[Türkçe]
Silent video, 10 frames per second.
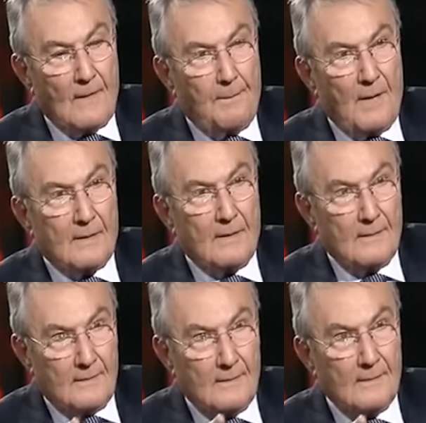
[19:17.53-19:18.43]

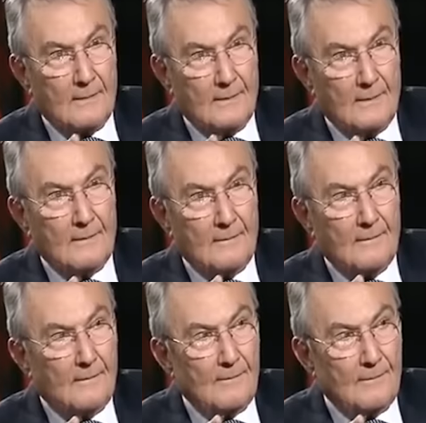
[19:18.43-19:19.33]
Apak ee,
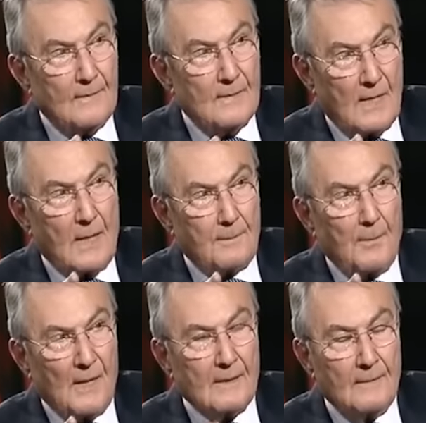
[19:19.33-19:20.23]
Sarpapak.
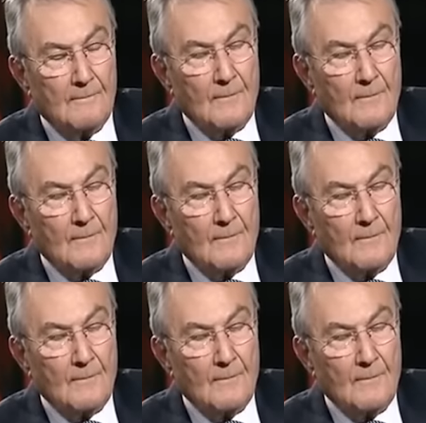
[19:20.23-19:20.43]
Sarpapak.